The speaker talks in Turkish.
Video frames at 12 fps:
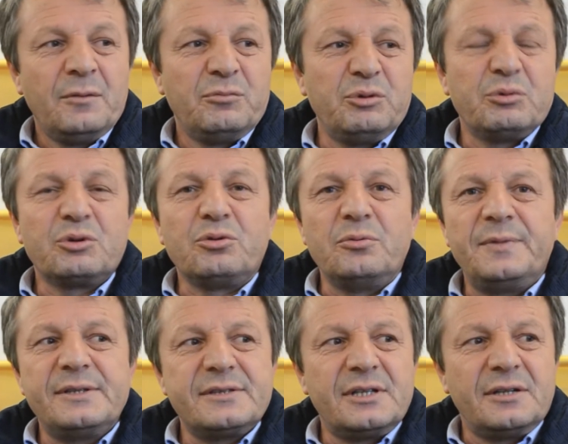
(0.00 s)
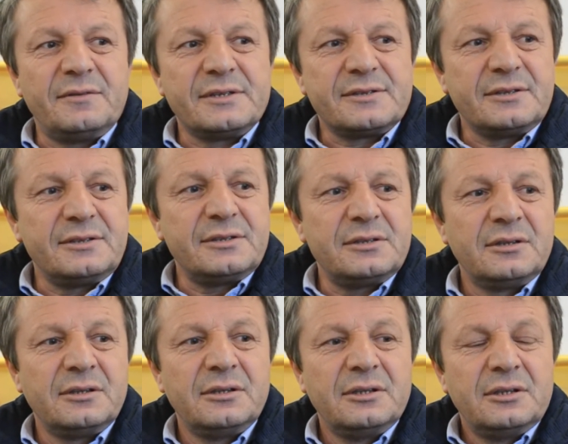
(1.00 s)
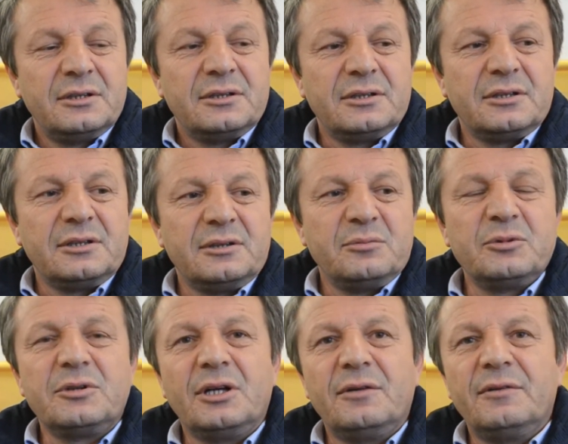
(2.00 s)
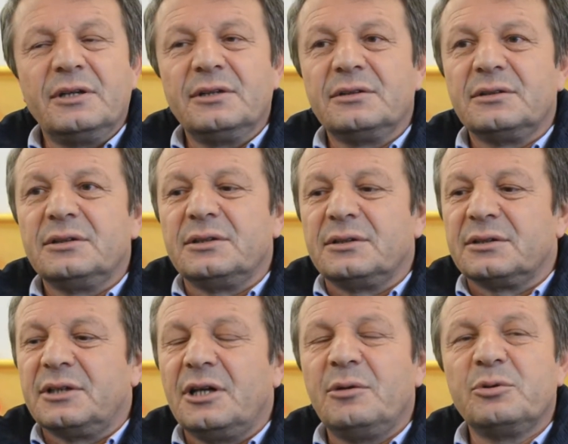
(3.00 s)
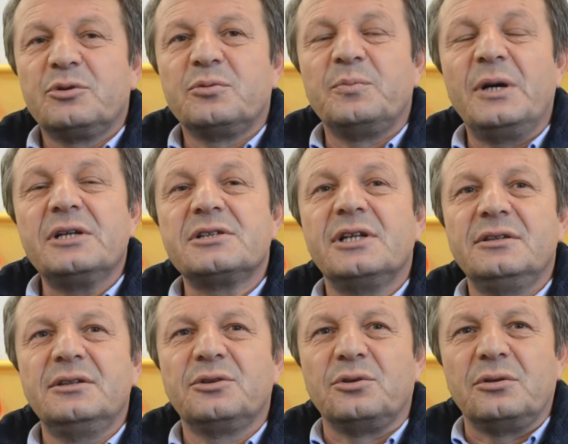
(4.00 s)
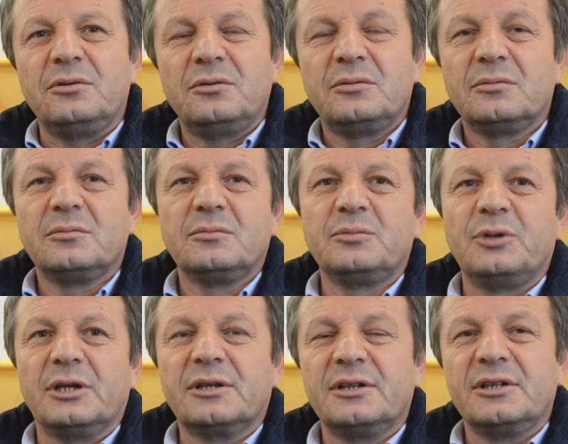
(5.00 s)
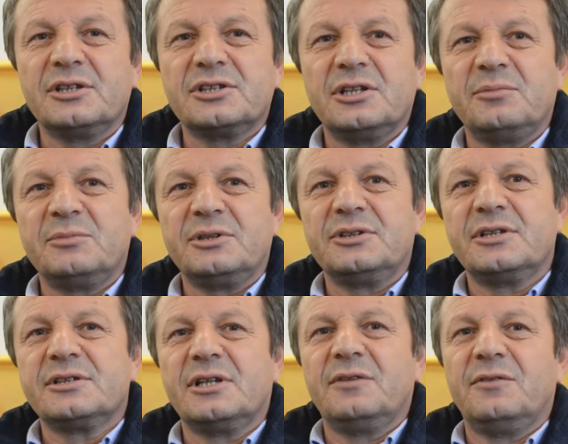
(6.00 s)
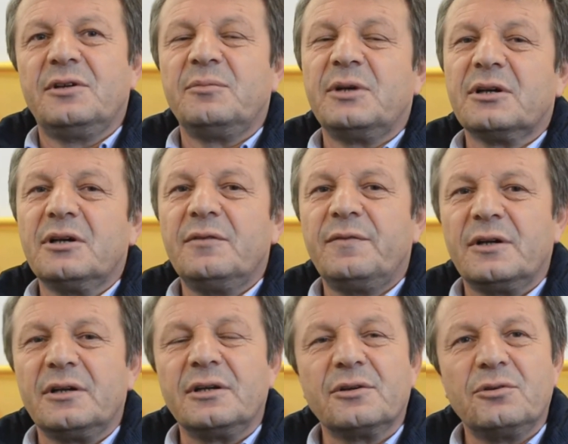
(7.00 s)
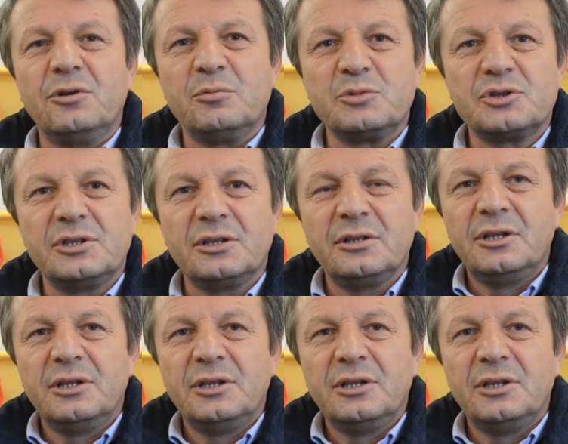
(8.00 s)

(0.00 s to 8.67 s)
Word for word: Bu bir kumpas davasıdır. E, bu davanın e, ta başladığı gün bu arkadaşlarımıza ceza vermeye kafalarına koymuşlar